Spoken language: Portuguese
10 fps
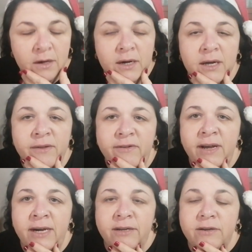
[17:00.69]

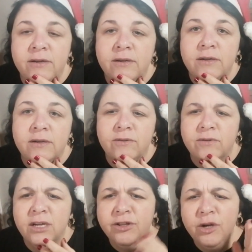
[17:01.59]
cantar,
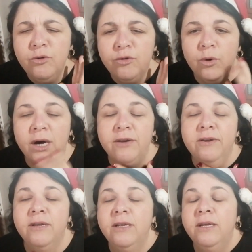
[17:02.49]
cantar ou tocar,
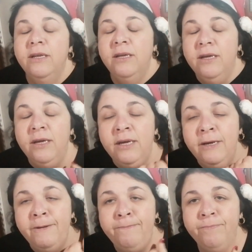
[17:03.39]

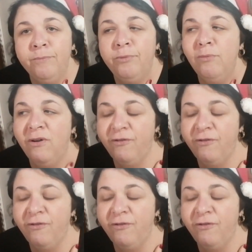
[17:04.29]
um, uma